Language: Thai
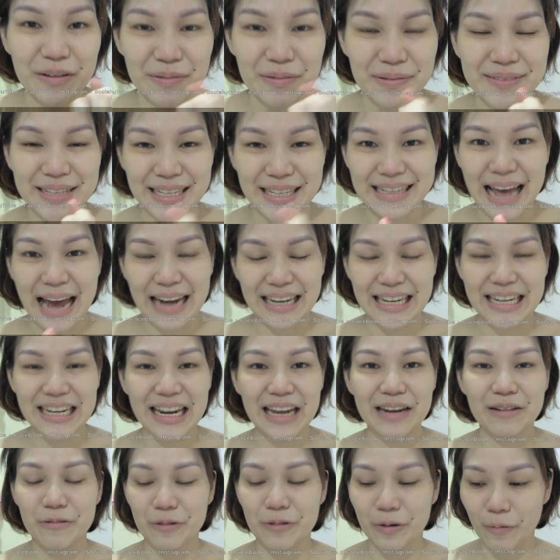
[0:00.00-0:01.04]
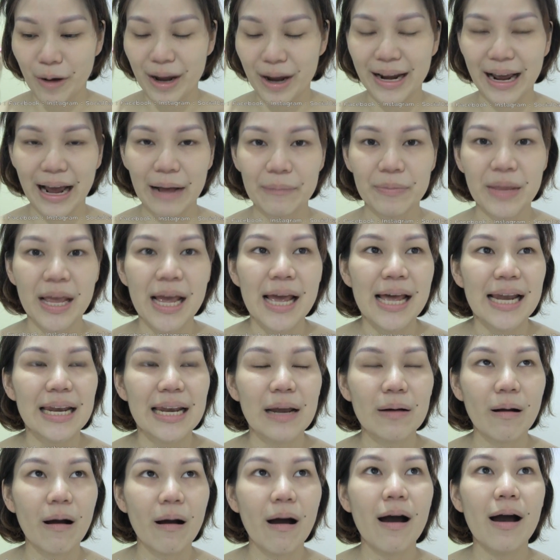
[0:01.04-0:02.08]
เดี๋ยวพิมจะสาธิตให้ดูด้วยนะคะ
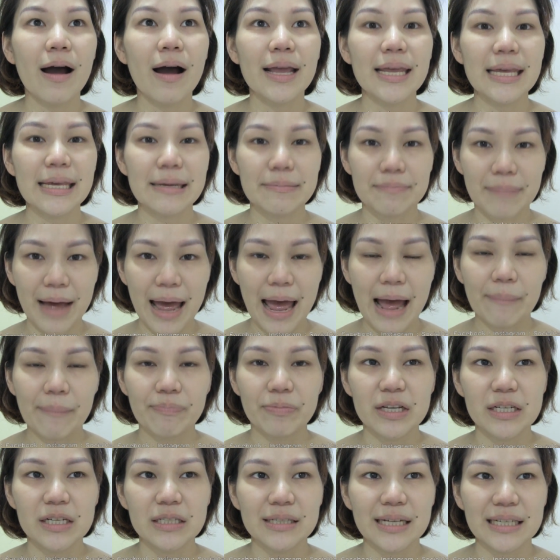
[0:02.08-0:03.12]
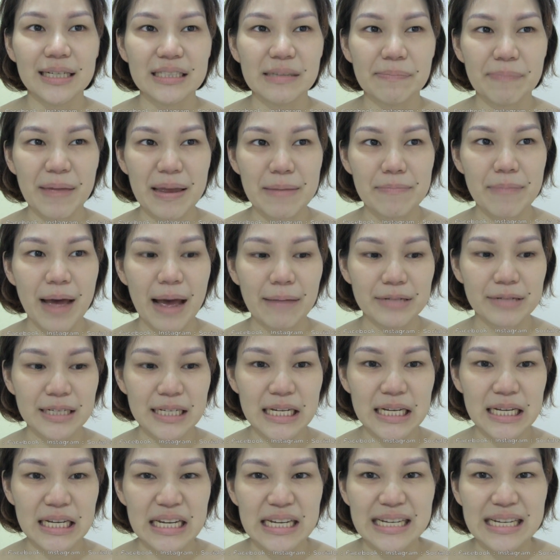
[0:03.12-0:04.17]
แล้วก็อีกแบบหนึ่งเนี่ยจะเป็นแบบ
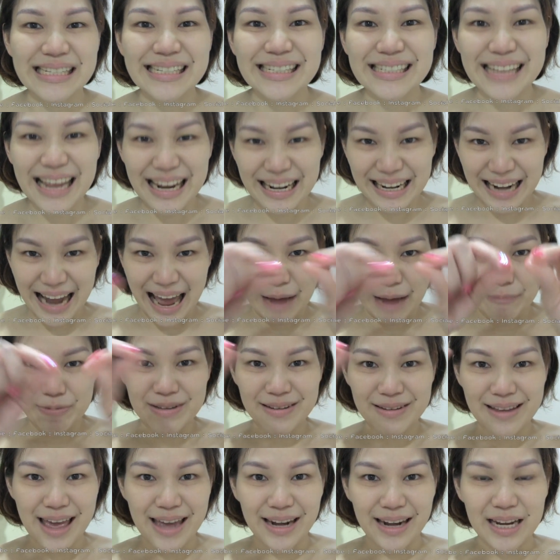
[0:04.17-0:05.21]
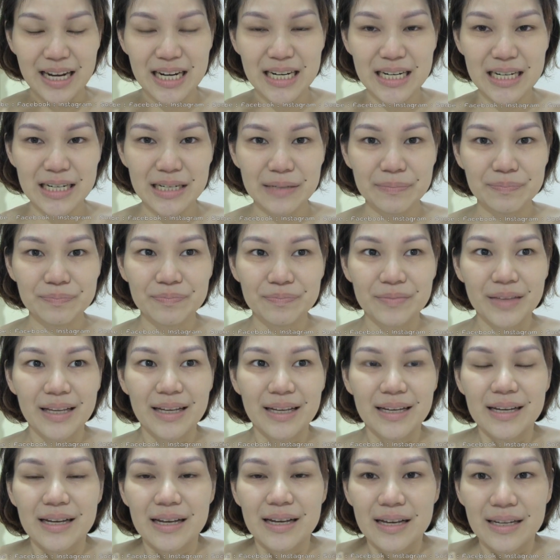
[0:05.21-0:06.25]
ที่เส้นหนาพิเศษคือ
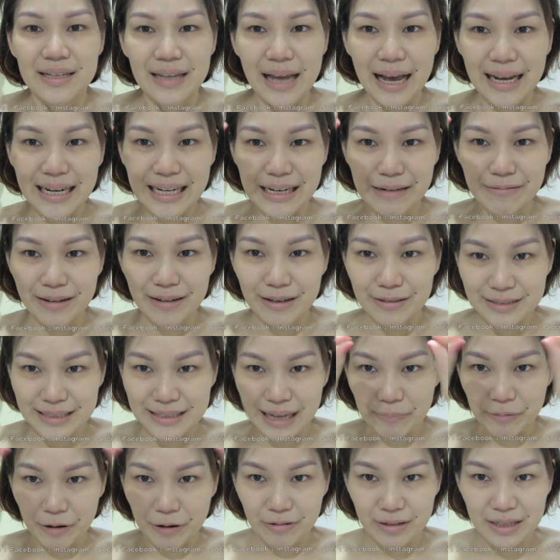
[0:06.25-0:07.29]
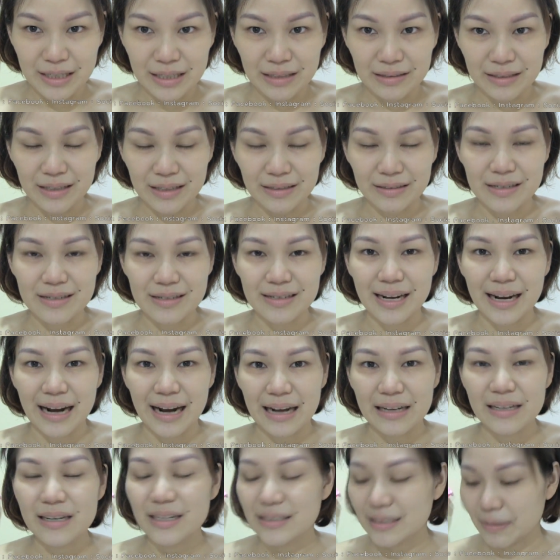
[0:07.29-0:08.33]
ถ้าเกิดว่าเราจับเขาดึงตึงๆนะ
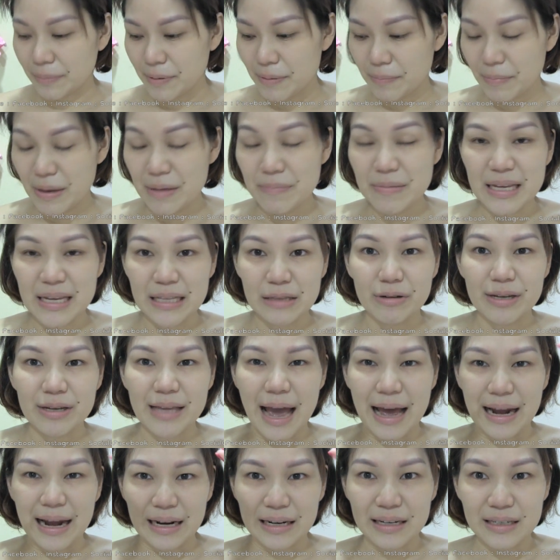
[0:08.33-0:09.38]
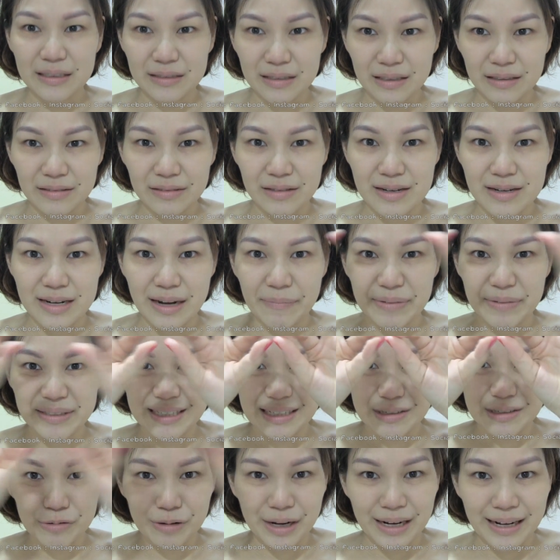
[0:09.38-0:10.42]
คะเนื่องจากพิมไม่มีตัวยานะดึงตึงๆเนี่ยมัน
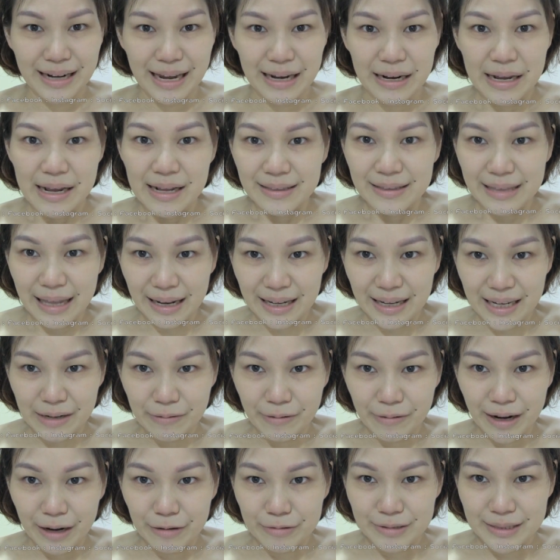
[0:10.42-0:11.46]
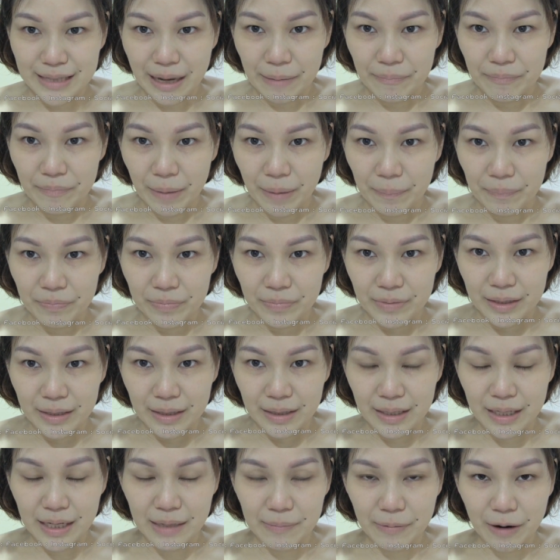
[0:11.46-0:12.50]
จะดูเล็กๆ แต่ถ้าเกิดว่าเราจับแบบ
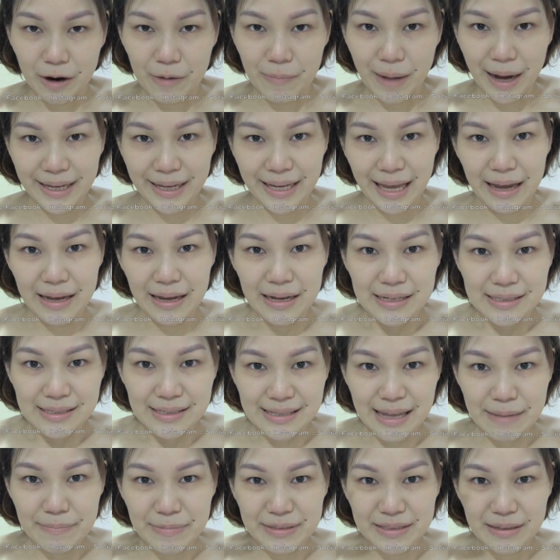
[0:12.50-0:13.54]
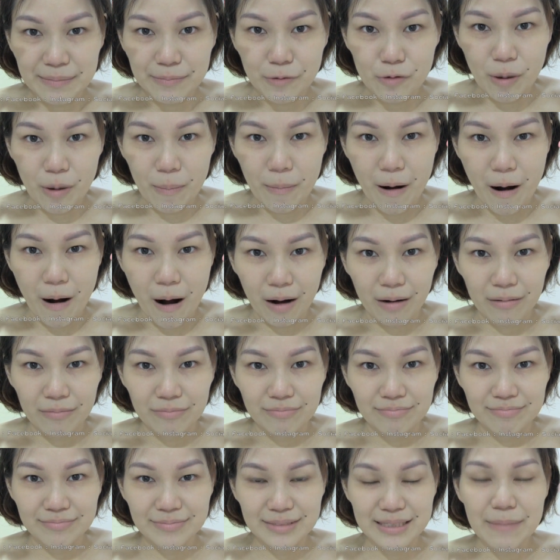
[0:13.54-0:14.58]
กระเทิบเข้ามาเนี้ยเส้นมันจะบวมออก
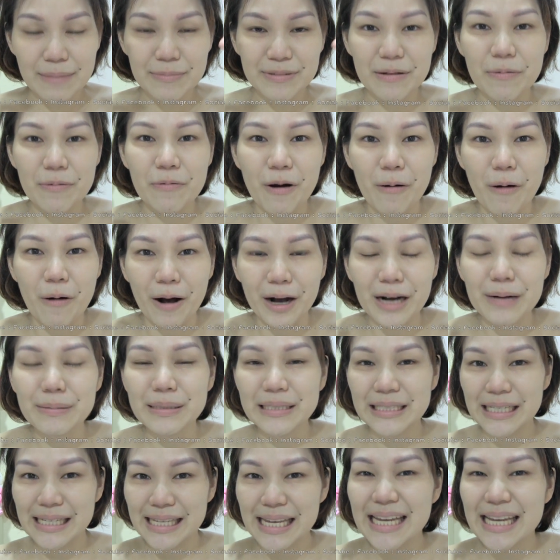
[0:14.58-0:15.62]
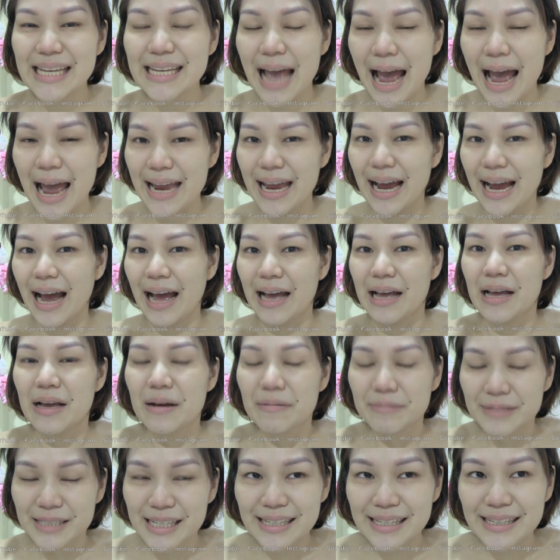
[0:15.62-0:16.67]
เส้นมันจะบวมออกคือมันจะยิ่งใหญ่อะค่ะ
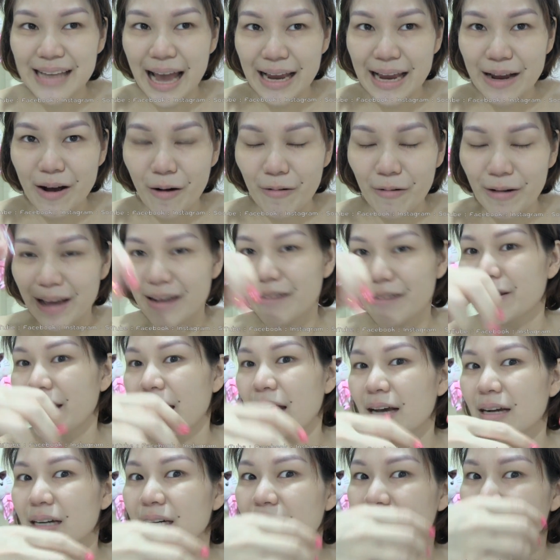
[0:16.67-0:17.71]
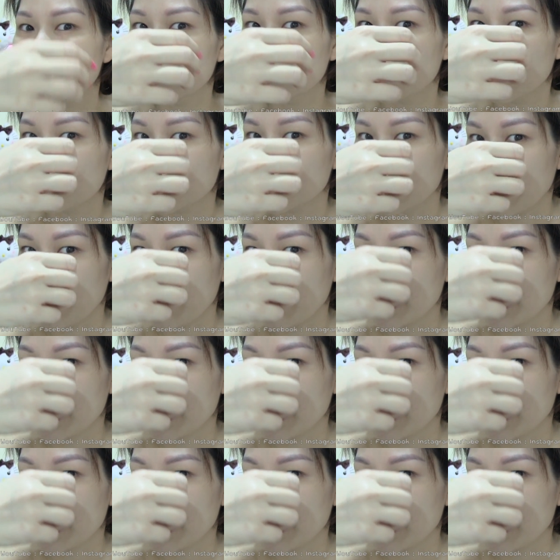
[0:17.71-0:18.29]
ยิ่งใหญ่ออกอะไรอย่างเงี้ยก็คือเราสา